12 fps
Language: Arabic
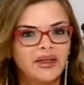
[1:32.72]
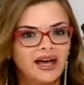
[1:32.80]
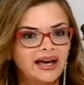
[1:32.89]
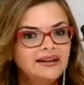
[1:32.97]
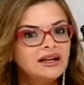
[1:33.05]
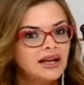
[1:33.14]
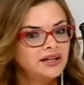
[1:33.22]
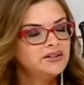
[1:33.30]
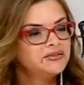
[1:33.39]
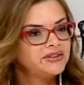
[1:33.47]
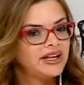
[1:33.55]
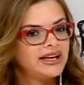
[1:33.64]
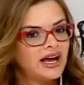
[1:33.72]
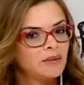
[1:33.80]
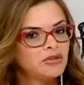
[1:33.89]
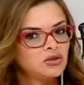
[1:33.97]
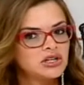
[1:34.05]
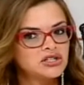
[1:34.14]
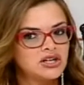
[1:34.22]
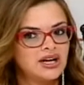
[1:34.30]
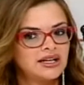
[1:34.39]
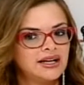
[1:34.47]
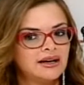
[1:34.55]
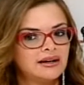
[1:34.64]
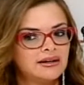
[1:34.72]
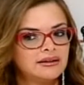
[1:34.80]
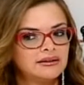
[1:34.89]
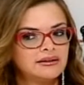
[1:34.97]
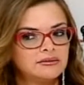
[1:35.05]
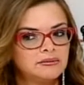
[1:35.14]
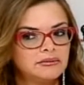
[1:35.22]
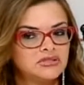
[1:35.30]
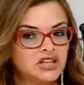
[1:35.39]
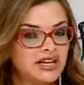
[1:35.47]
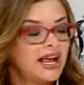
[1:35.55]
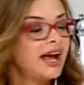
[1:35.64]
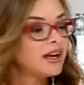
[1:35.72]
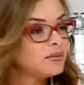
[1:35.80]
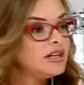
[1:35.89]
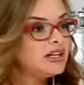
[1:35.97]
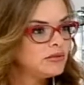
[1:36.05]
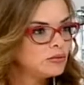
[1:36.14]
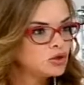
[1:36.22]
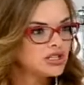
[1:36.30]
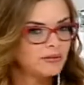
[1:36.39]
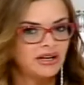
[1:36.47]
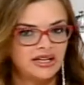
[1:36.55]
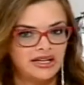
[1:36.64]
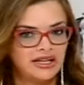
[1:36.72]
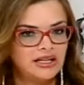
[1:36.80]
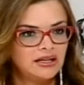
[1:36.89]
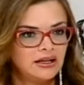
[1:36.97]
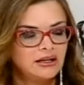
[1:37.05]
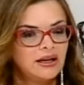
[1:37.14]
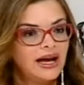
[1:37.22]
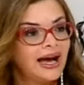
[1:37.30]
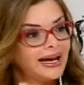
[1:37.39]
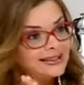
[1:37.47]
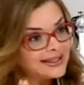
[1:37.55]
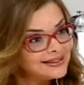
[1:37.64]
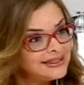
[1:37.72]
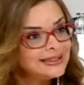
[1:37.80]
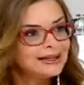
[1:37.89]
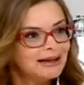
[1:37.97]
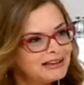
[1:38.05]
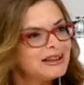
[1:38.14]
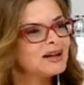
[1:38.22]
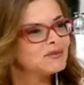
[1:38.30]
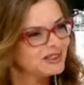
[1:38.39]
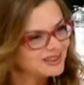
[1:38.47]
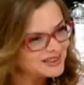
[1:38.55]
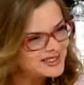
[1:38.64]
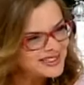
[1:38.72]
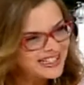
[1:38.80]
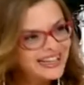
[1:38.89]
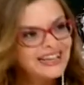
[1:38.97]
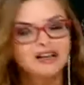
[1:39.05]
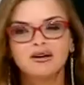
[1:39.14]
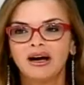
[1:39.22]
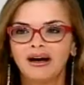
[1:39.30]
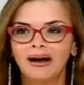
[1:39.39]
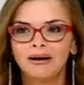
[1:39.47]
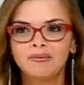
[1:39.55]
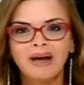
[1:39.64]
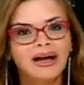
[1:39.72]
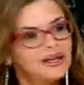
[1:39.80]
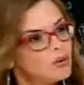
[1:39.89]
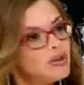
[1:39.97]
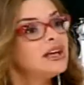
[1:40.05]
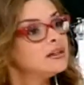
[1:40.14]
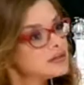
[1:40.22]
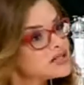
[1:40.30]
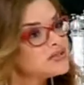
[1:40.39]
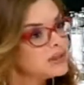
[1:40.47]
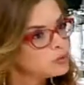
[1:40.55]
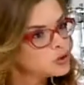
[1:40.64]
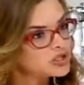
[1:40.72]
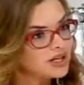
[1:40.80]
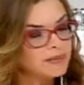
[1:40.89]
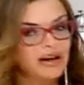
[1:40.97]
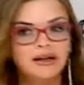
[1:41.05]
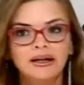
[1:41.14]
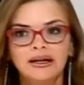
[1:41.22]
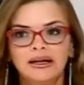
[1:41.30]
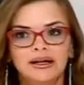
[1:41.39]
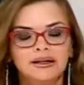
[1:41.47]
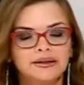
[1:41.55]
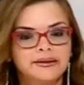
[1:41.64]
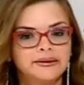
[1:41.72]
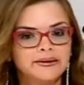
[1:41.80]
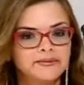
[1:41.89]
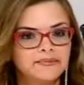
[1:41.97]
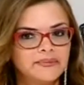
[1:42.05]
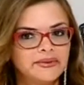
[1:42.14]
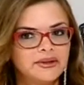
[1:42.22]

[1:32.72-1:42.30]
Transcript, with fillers: هيدا العنف يلي عم بيتوجه ل شريحة كبيرة من المجتمع اللي هي عدديا أكثر من النص آه، معنويا نصف المجتمع آه،